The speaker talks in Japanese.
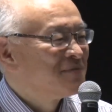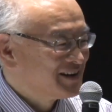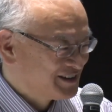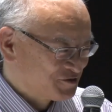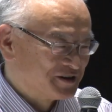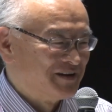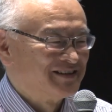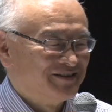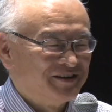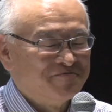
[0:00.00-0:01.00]
売しておりま
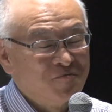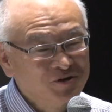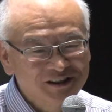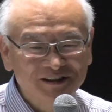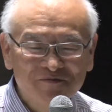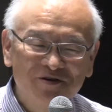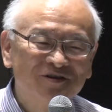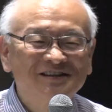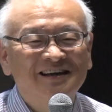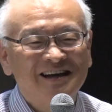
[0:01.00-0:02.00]
すのでもしもよ
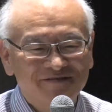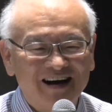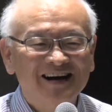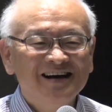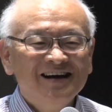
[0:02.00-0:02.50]
ろしければ